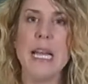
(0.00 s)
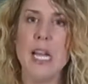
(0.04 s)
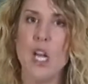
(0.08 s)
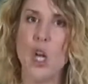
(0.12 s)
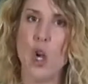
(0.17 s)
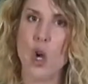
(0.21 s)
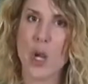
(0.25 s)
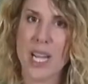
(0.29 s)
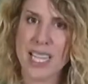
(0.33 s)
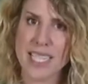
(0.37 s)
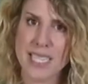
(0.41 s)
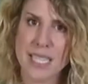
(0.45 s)

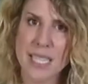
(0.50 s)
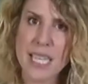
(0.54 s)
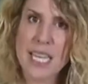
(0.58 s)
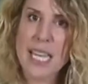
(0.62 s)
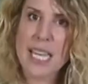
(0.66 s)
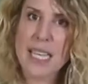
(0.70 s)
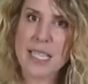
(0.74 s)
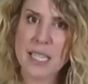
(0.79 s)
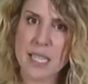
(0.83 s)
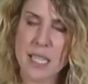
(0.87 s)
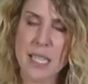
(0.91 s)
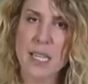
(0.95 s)
Lo que sí
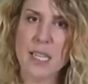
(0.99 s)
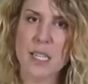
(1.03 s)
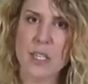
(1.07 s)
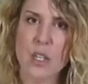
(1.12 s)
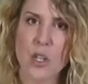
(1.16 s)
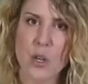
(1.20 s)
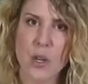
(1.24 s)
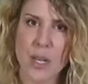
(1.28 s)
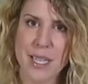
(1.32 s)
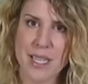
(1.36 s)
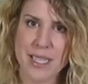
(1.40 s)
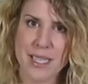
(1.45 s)
que es
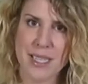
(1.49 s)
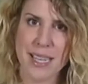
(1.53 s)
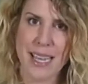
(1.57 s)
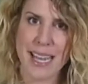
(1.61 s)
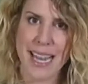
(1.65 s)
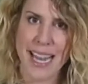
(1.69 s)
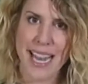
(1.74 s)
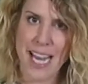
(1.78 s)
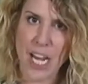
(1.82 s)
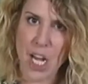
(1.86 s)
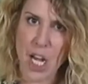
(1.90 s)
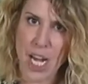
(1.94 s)
cierto es
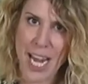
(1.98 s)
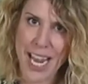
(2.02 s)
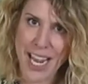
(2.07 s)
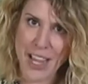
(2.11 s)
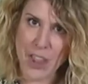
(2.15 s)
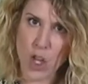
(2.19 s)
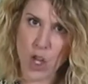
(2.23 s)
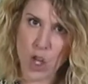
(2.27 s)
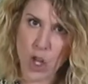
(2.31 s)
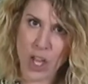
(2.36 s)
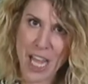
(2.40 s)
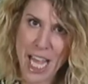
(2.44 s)
que eh,
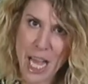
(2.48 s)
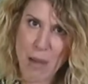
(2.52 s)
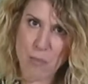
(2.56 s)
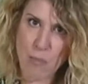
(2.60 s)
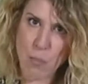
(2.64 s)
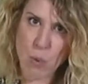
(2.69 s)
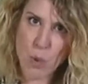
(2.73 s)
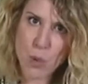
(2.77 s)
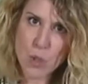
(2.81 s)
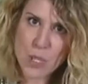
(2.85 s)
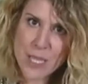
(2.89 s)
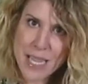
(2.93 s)
donde
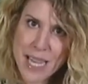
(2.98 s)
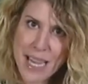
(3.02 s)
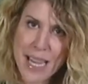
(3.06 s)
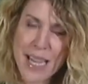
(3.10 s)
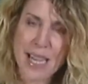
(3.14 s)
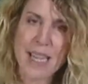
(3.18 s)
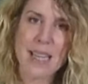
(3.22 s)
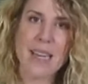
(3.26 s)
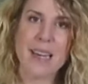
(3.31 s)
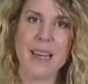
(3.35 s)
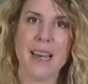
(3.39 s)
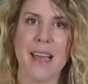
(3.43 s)
apunta
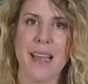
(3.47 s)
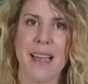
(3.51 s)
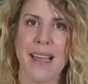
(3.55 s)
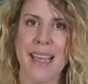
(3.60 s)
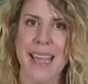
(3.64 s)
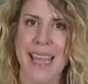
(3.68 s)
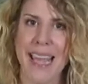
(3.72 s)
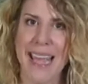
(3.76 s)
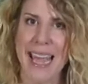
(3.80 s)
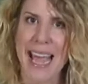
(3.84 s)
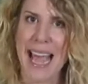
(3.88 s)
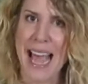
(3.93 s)
guerra,
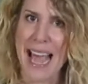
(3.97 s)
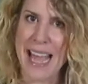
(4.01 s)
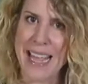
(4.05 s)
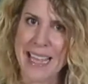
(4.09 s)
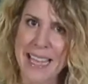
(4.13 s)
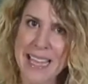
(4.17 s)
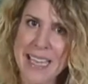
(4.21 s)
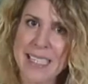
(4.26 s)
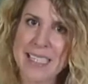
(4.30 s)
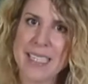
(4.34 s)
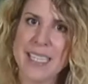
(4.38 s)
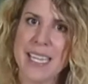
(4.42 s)
que
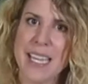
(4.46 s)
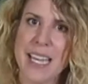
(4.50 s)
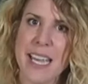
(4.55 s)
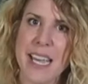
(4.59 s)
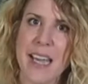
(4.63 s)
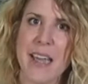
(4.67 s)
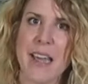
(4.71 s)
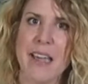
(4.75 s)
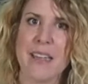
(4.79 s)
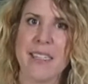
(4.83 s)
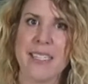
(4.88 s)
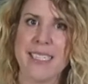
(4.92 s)
allí sí
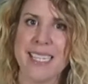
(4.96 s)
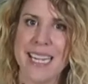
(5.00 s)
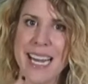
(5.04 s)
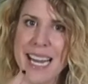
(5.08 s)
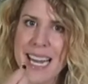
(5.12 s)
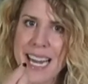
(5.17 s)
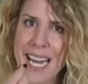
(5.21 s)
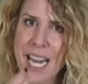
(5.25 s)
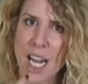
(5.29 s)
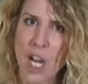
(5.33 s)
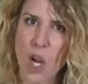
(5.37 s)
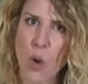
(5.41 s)
que se
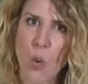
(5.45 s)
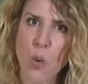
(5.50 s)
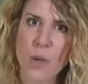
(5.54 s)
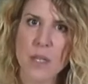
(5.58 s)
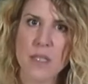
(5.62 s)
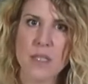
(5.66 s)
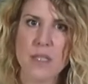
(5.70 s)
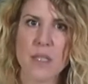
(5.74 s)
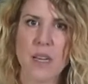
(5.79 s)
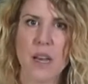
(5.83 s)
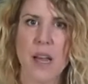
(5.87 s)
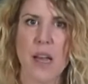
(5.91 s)
le
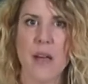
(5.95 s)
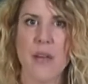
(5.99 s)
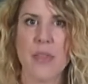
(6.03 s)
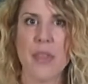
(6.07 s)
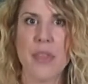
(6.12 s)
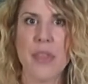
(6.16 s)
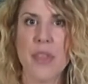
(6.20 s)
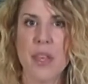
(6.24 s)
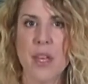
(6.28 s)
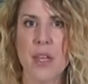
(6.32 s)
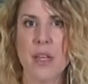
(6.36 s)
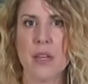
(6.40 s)
encuentra
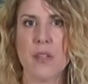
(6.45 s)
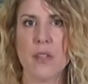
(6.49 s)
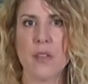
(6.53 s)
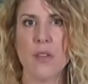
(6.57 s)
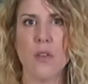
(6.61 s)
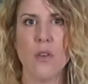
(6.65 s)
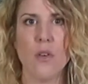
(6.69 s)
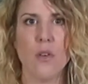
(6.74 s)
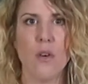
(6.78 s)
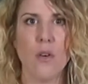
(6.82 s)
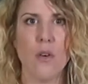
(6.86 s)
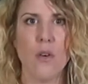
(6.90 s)

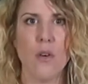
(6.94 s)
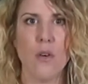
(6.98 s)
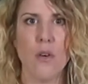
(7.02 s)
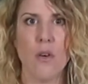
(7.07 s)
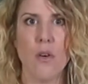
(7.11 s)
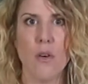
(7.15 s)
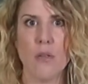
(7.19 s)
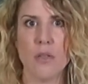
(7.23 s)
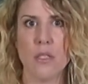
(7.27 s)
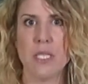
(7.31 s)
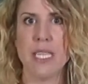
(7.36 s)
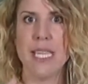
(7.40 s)

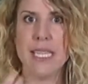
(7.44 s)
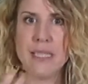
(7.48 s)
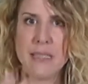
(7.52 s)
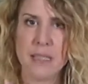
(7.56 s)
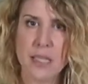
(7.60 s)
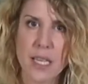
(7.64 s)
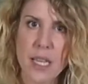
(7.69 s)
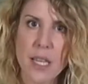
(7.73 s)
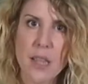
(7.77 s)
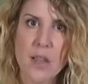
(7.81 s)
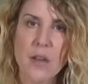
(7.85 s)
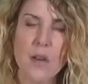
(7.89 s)
cierto
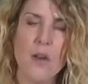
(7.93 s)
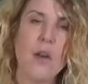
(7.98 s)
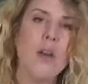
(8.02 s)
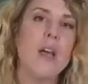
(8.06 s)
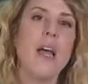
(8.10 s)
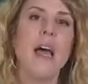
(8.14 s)
sentido